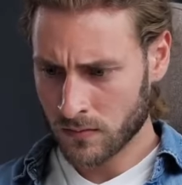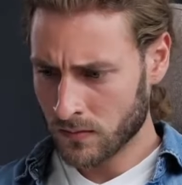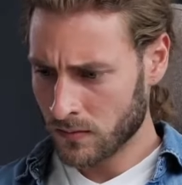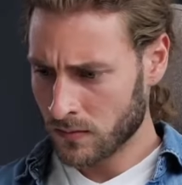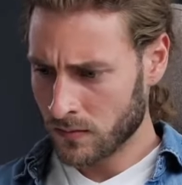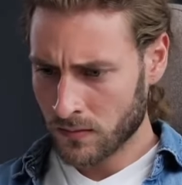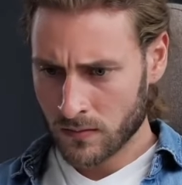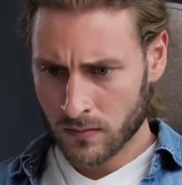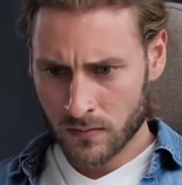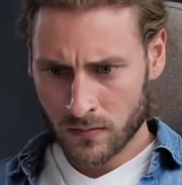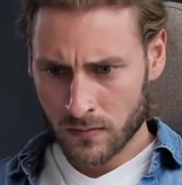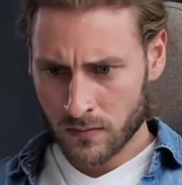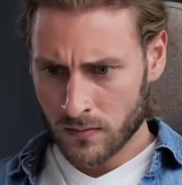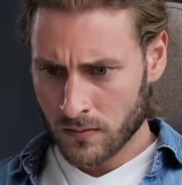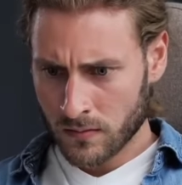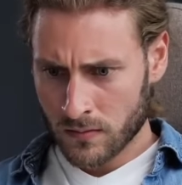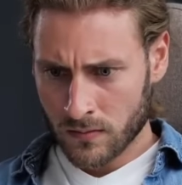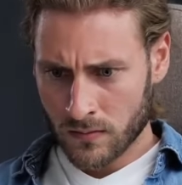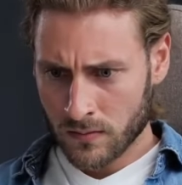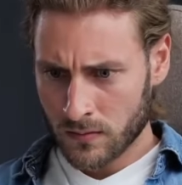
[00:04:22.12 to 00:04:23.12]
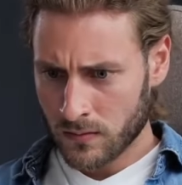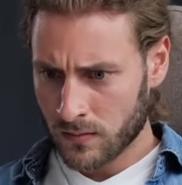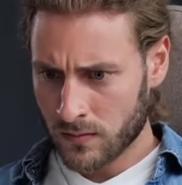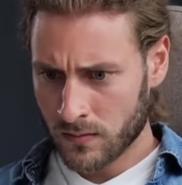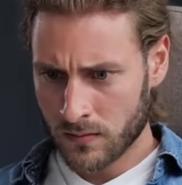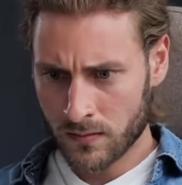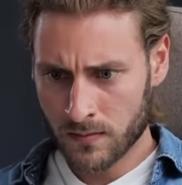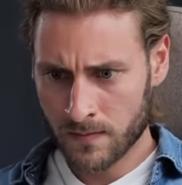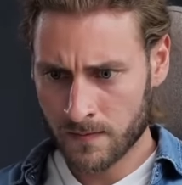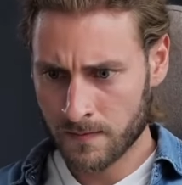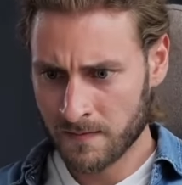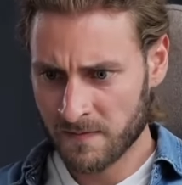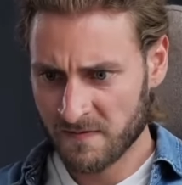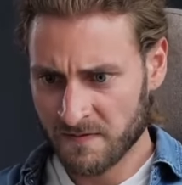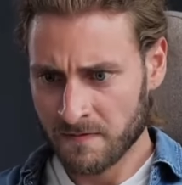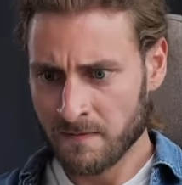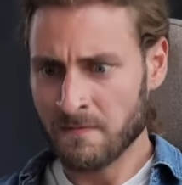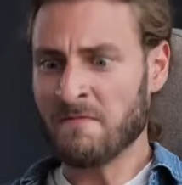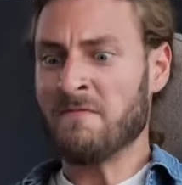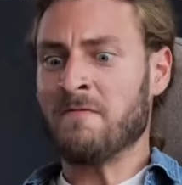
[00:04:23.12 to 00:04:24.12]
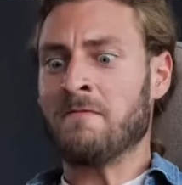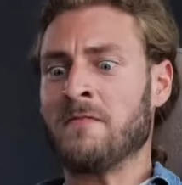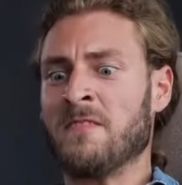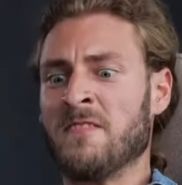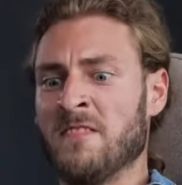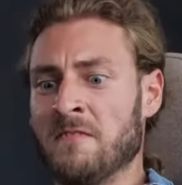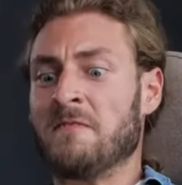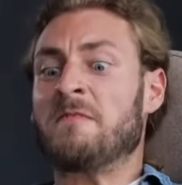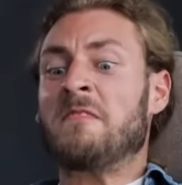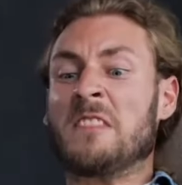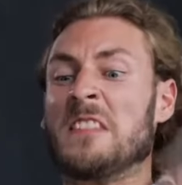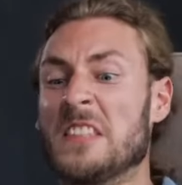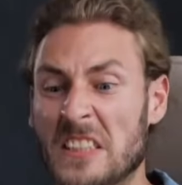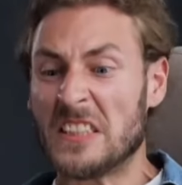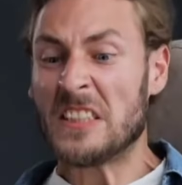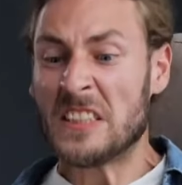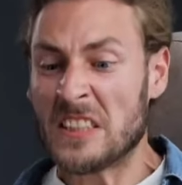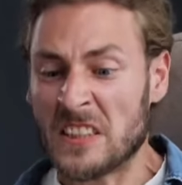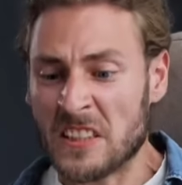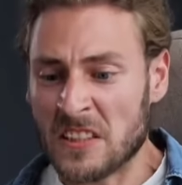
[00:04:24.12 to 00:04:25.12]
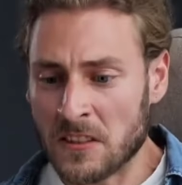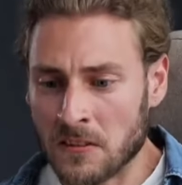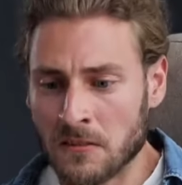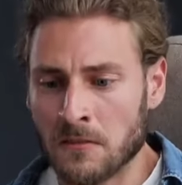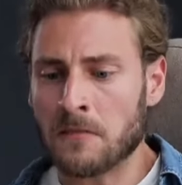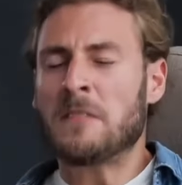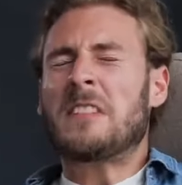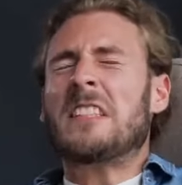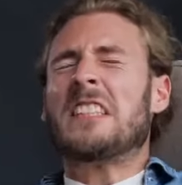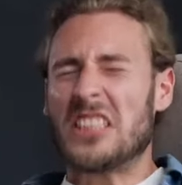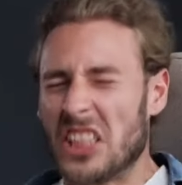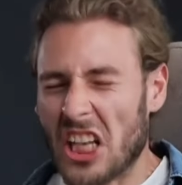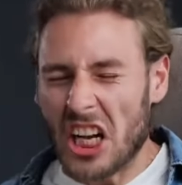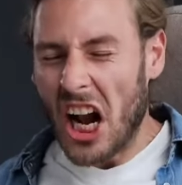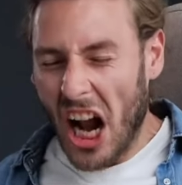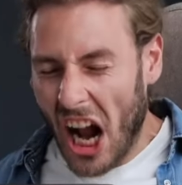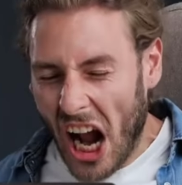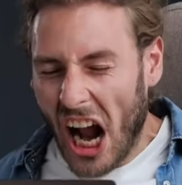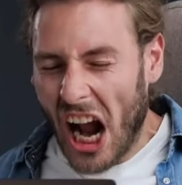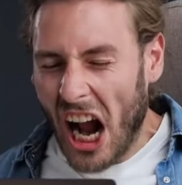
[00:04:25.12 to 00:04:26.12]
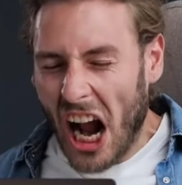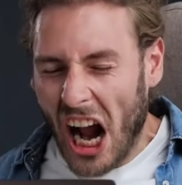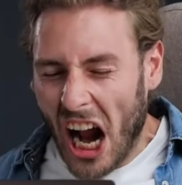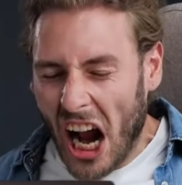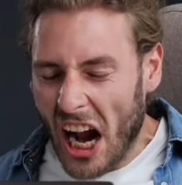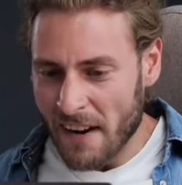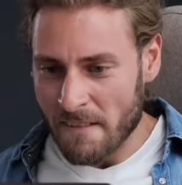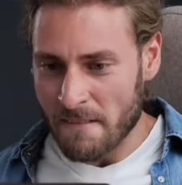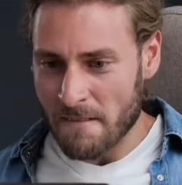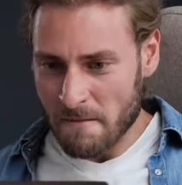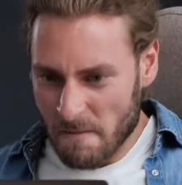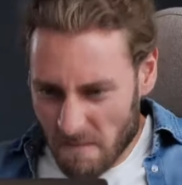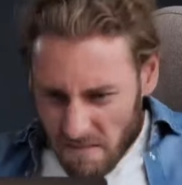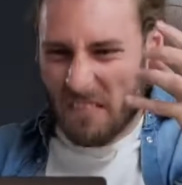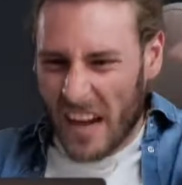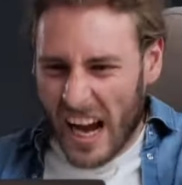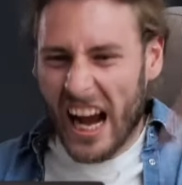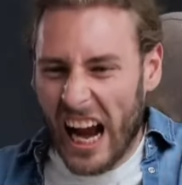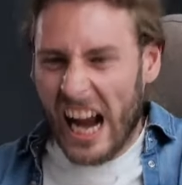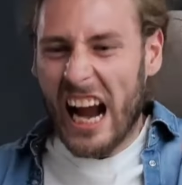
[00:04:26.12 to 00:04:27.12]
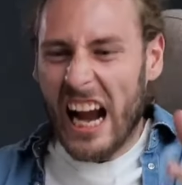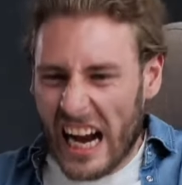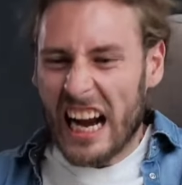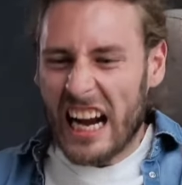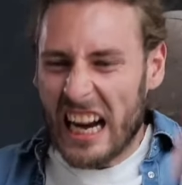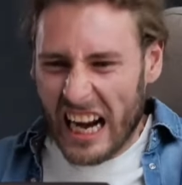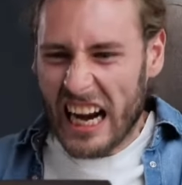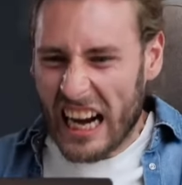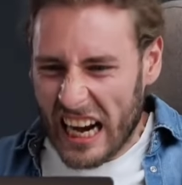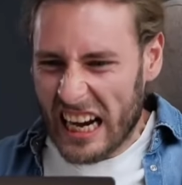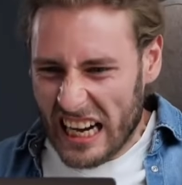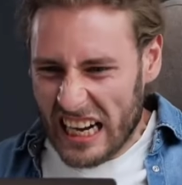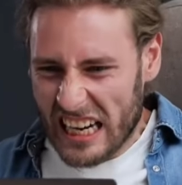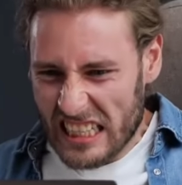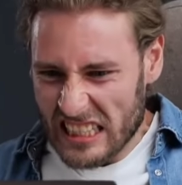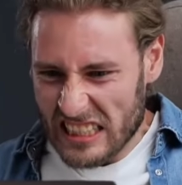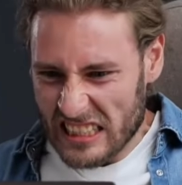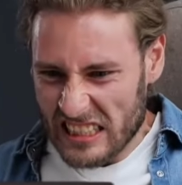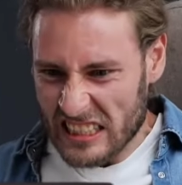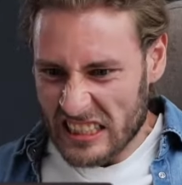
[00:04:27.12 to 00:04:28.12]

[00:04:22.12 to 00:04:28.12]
क्या आपका लाइफस्टाइल ये होने देगा तो करना क्या है मैंने